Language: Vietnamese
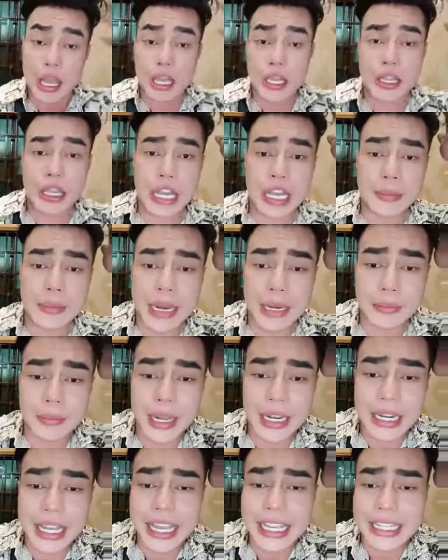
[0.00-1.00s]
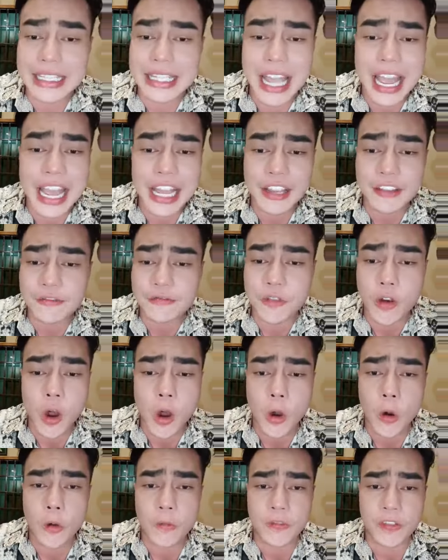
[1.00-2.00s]
khi bình minh he sang
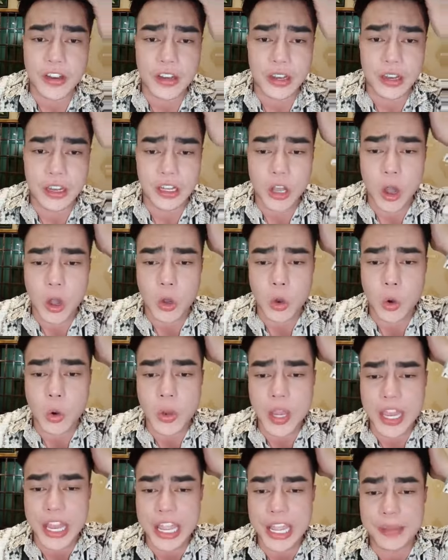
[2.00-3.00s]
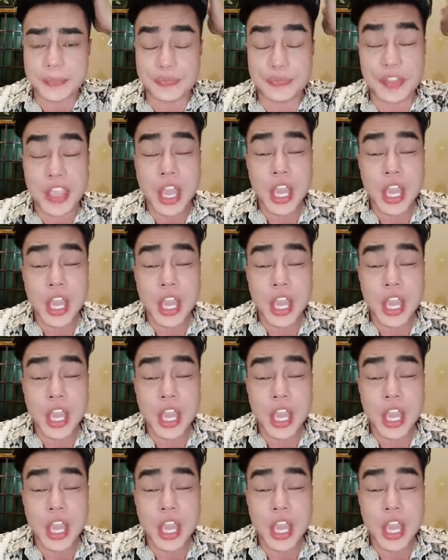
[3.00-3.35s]
phố phường còn ngủ yên